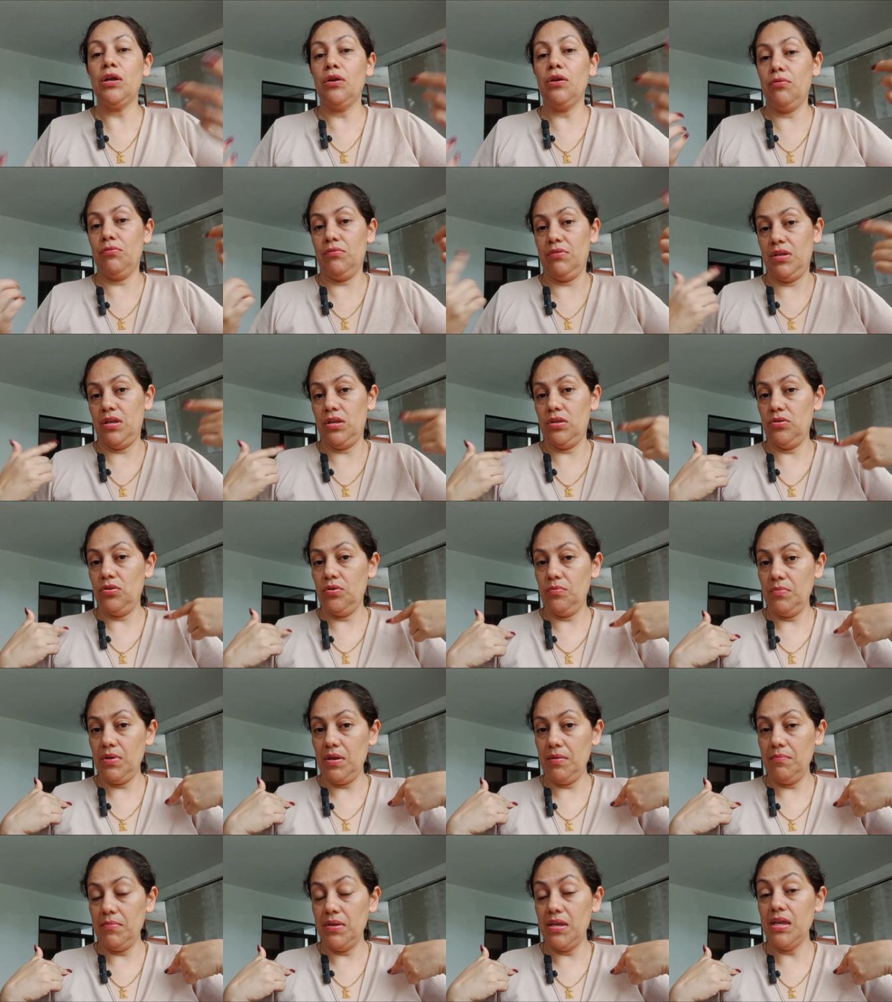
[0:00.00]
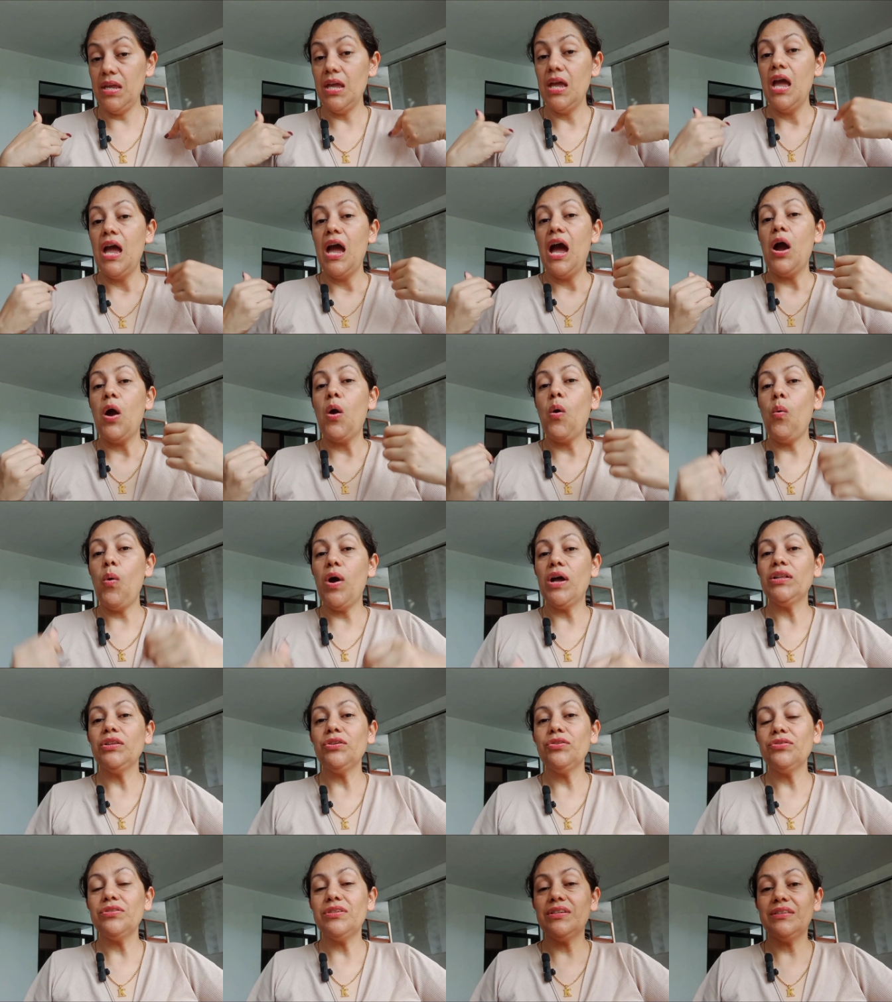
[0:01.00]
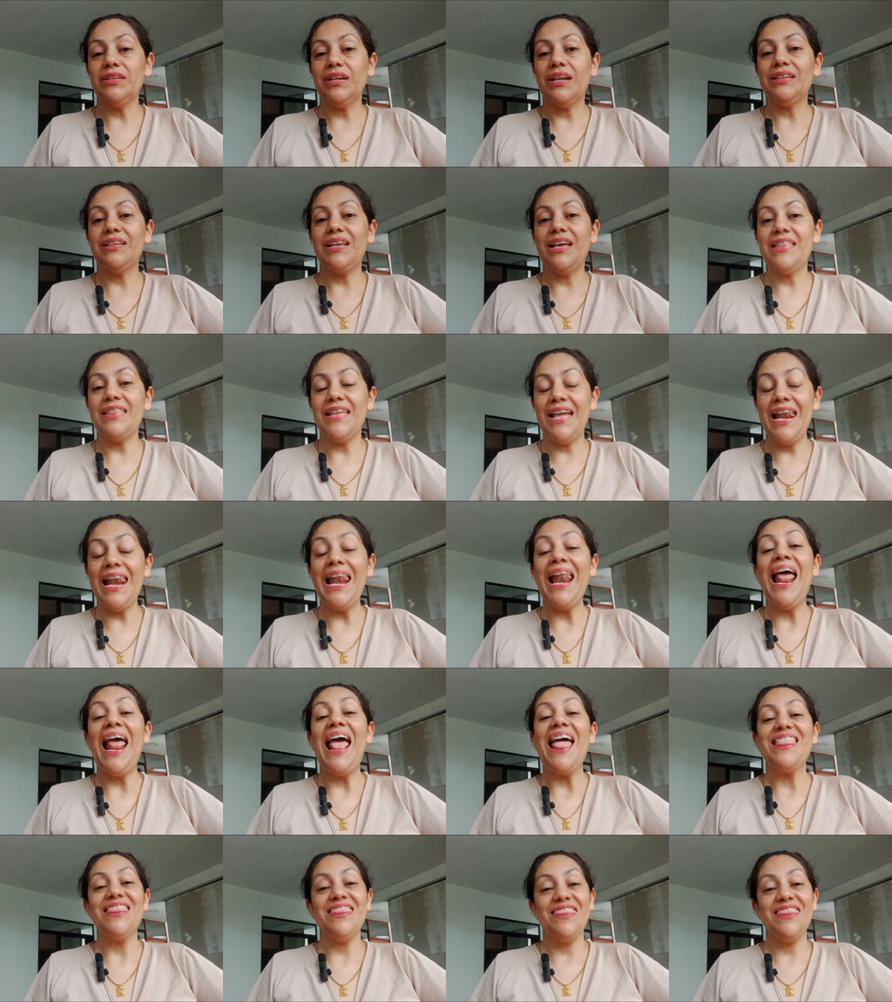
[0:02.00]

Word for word: incluyéndome a mí, cuando se trata del